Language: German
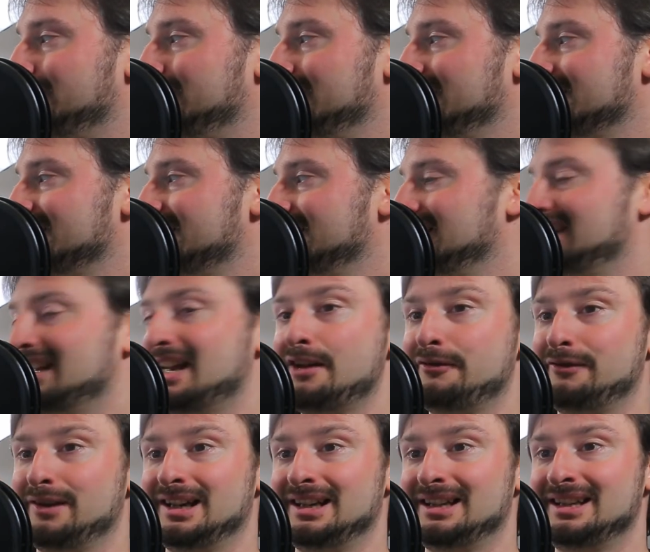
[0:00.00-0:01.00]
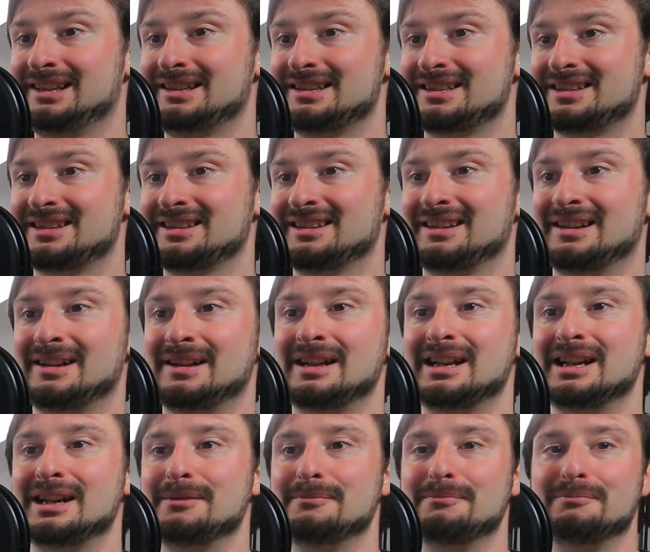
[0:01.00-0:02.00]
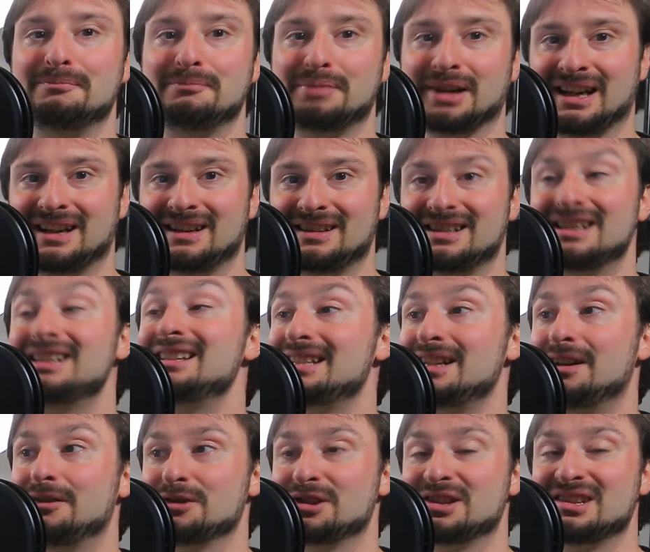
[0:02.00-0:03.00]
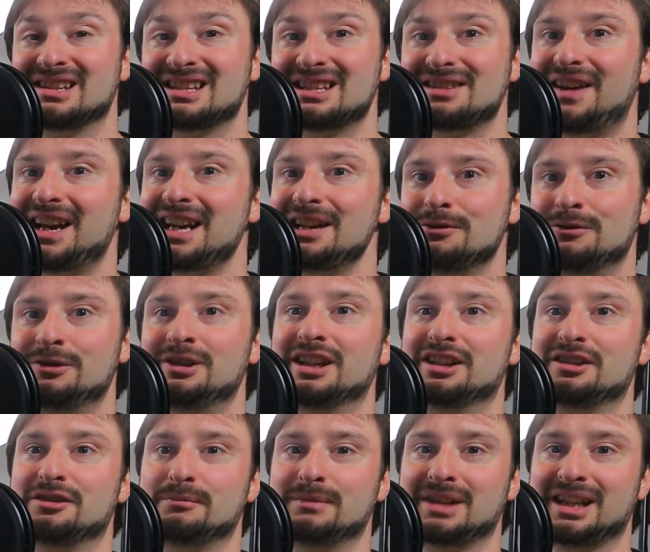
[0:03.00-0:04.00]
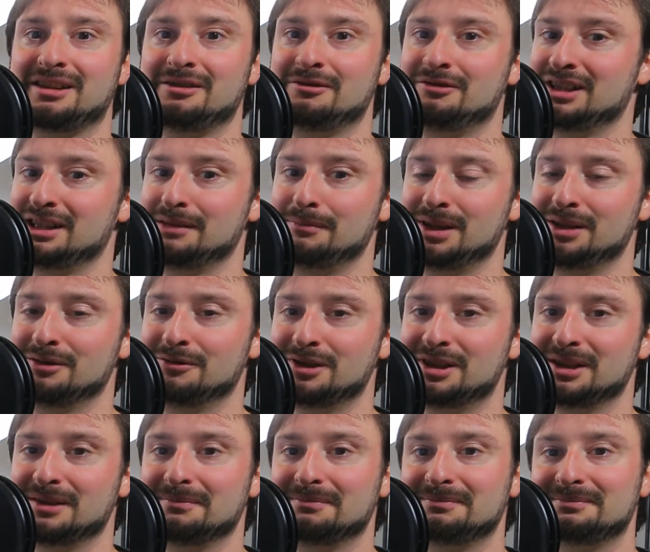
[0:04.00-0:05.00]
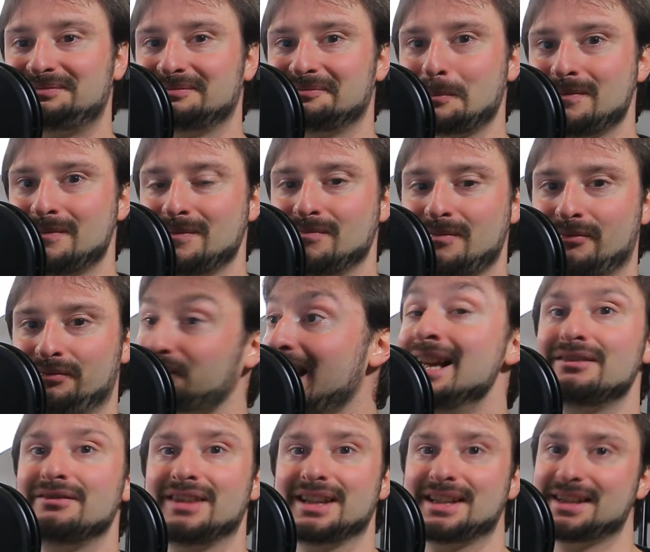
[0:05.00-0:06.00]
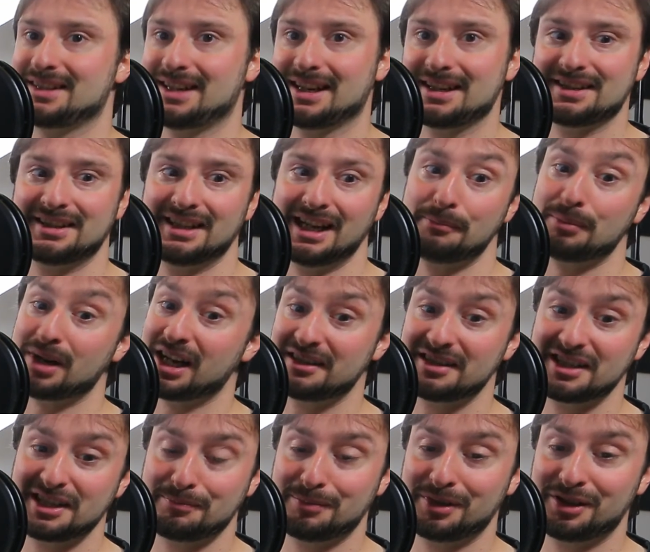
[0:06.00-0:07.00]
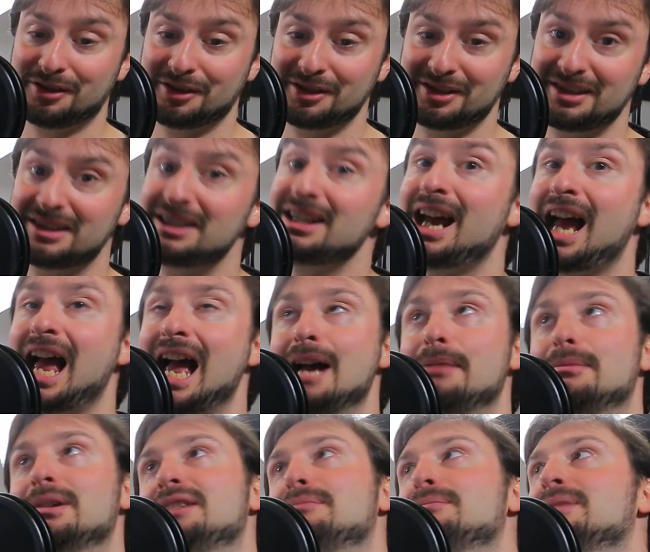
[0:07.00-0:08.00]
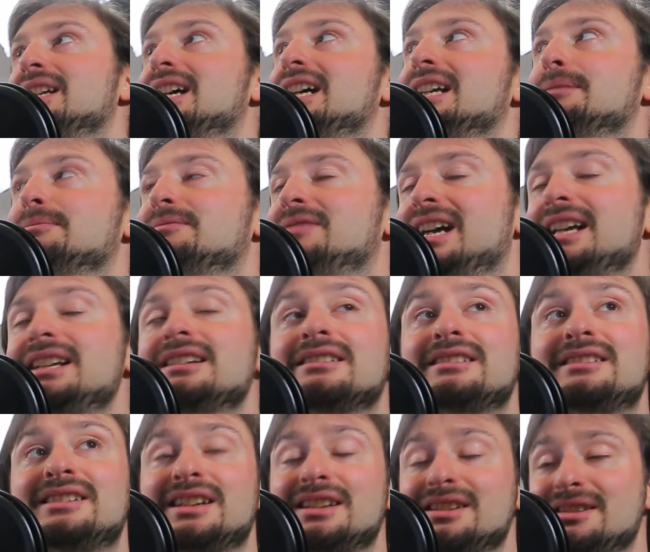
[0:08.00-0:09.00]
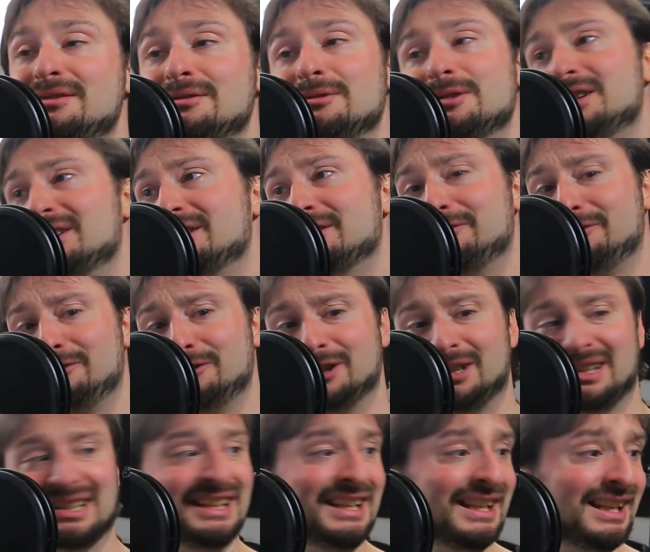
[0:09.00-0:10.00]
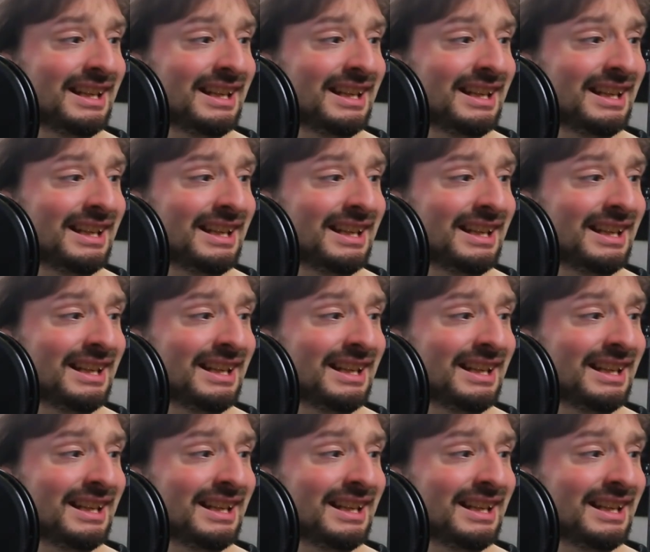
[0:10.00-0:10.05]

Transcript: 14 FLX bringt 1200 Umdrehungen die Minute. Was das in der Praxis bedeutet, habe ich mit einem weiteren Test durchgeführt.